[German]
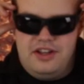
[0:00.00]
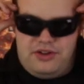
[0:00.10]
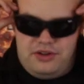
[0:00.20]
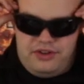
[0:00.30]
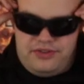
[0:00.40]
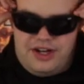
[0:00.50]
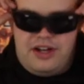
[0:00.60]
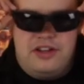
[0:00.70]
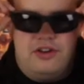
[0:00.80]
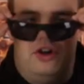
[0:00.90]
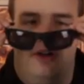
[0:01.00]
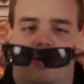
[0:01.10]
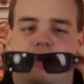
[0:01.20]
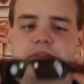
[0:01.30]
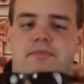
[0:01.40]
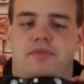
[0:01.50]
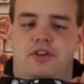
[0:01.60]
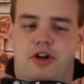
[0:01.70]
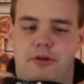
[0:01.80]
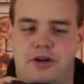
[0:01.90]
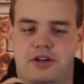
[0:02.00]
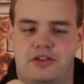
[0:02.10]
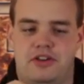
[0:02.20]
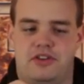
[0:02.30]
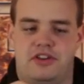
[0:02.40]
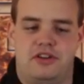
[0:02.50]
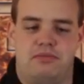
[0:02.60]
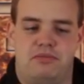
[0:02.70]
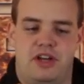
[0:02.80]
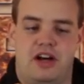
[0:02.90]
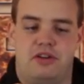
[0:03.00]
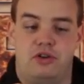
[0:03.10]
Und zwar die Rollbar. Die Rollbar ist jetzt eine ja,